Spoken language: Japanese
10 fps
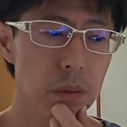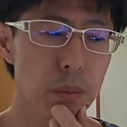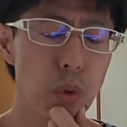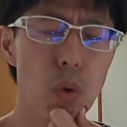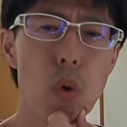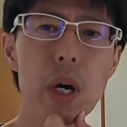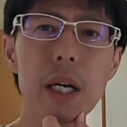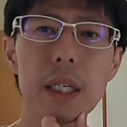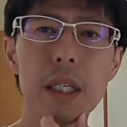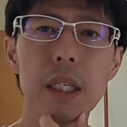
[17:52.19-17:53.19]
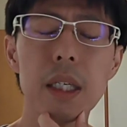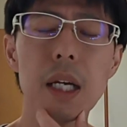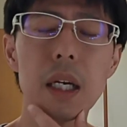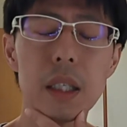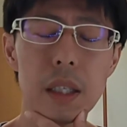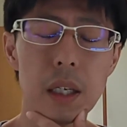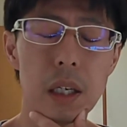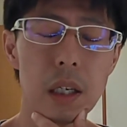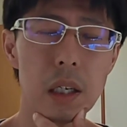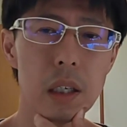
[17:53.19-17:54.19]
もう、丘切り開い
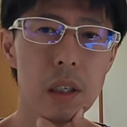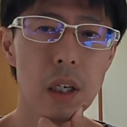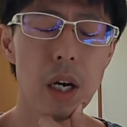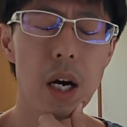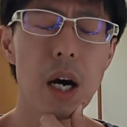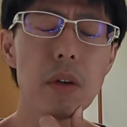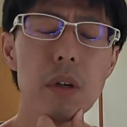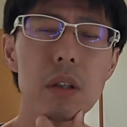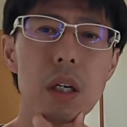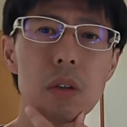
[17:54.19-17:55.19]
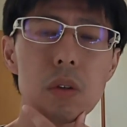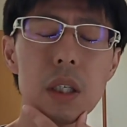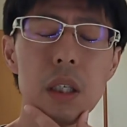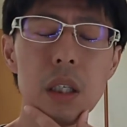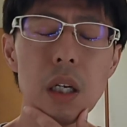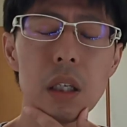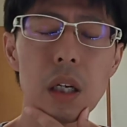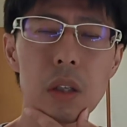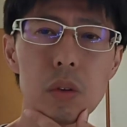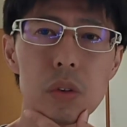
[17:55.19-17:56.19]
て、あの後、あの切り開い
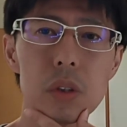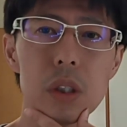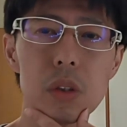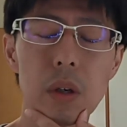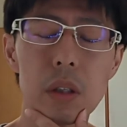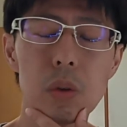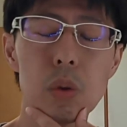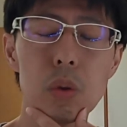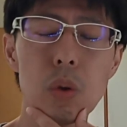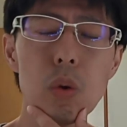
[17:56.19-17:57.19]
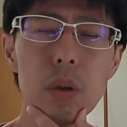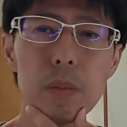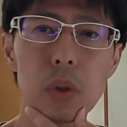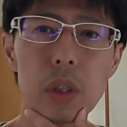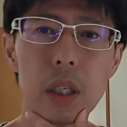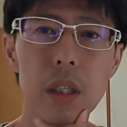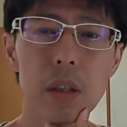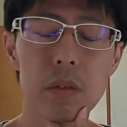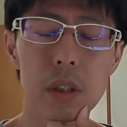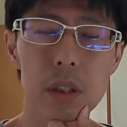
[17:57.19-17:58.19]
た後の辻とかど、どこに持って行って
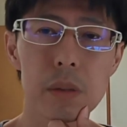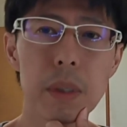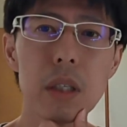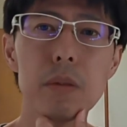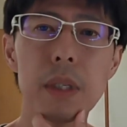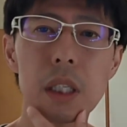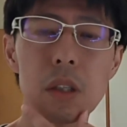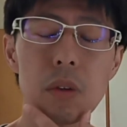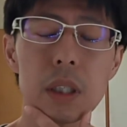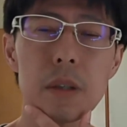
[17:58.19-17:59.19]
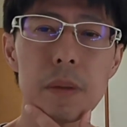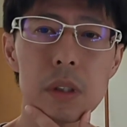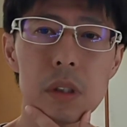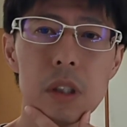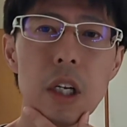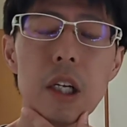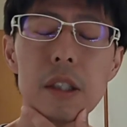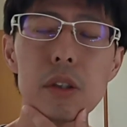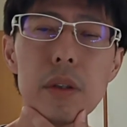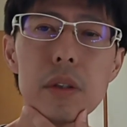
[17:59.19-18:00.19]
るんですまた埋め立てとかしてます。
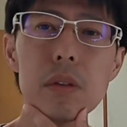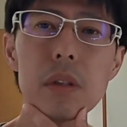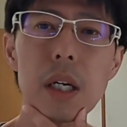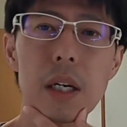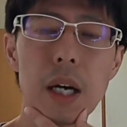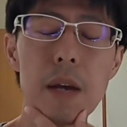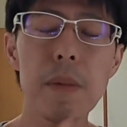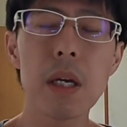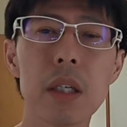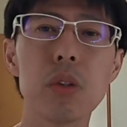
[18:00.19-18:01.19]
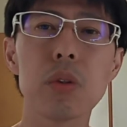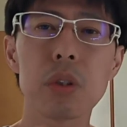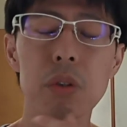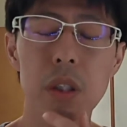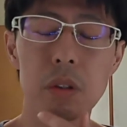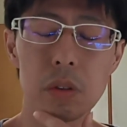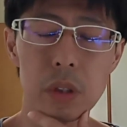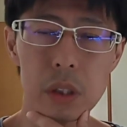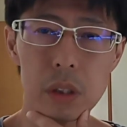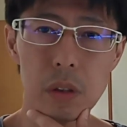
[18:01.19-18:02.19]
それするから海が上昇してくる
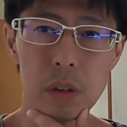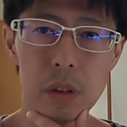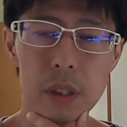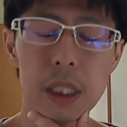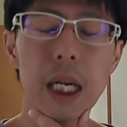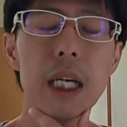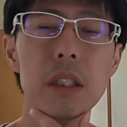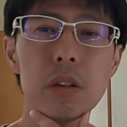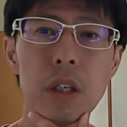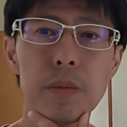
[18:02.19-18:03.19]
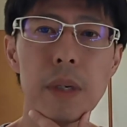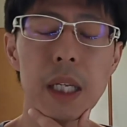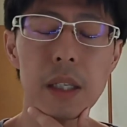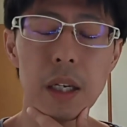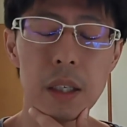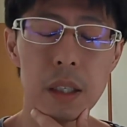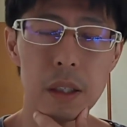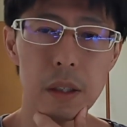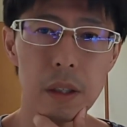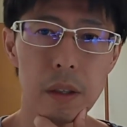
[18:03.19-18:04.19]
んですよ。世界中で埋め立て。
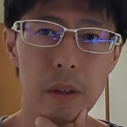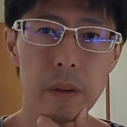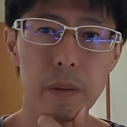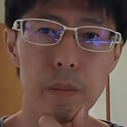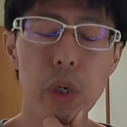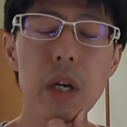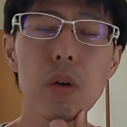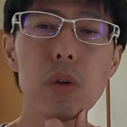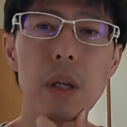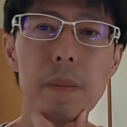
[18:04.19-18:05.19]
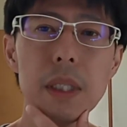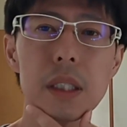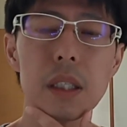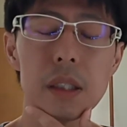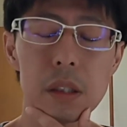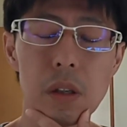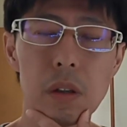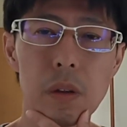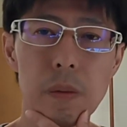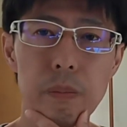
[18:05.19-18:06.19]
もう結構な面積です
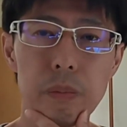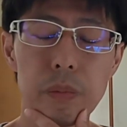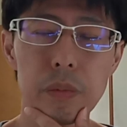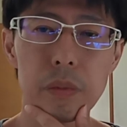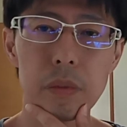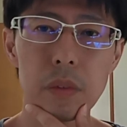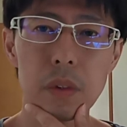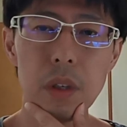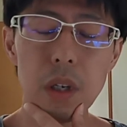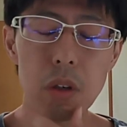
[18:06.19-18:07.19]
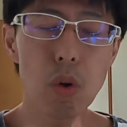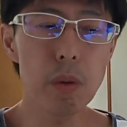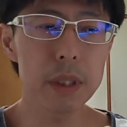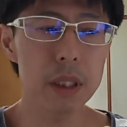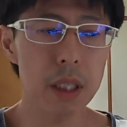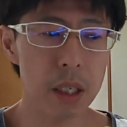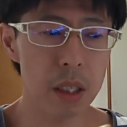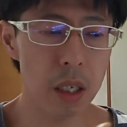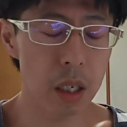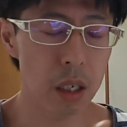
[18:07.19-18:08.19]
よ。ね、神戸市だけ
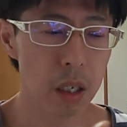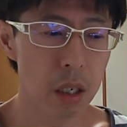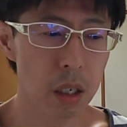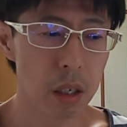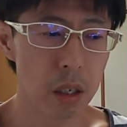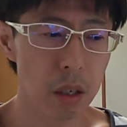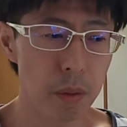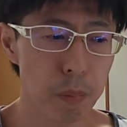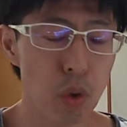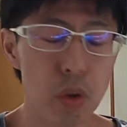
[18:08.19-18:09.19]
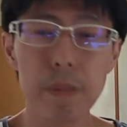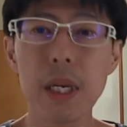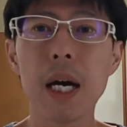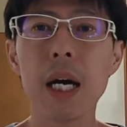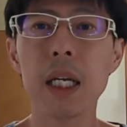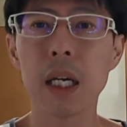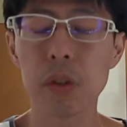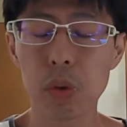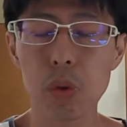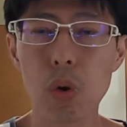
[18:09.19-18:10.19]
で
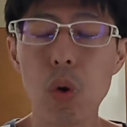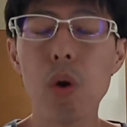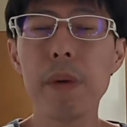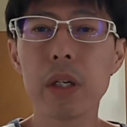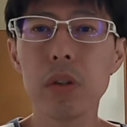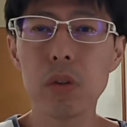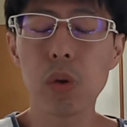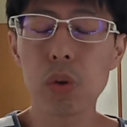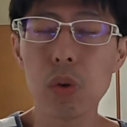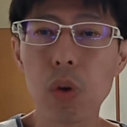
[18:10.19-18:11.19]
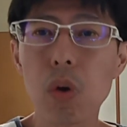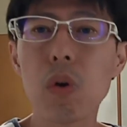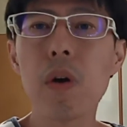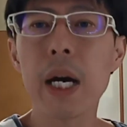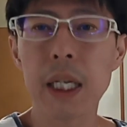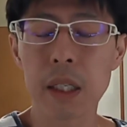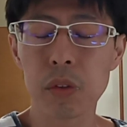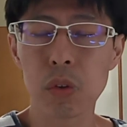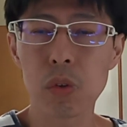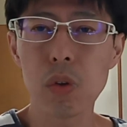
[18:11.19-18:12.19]
ポートピアアイランドと神戸空港と六甲
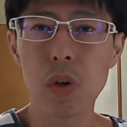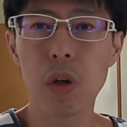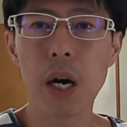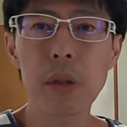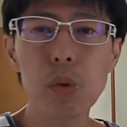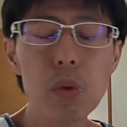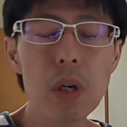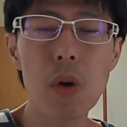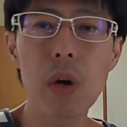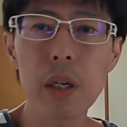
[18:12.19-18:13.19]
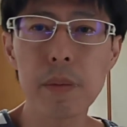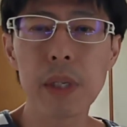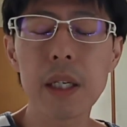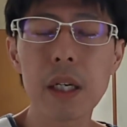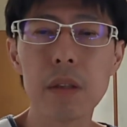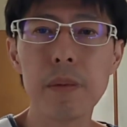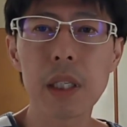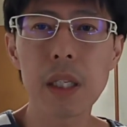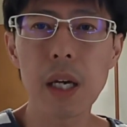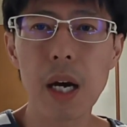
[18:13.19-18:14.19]
アイランドと、あとどこか他にも何か埋
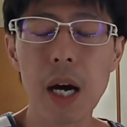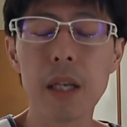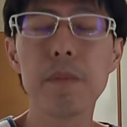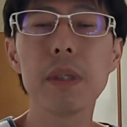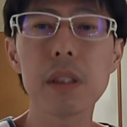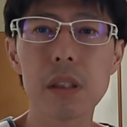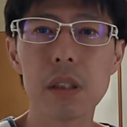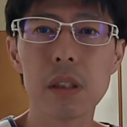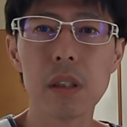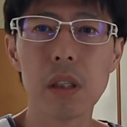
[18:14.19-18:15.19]
めてあります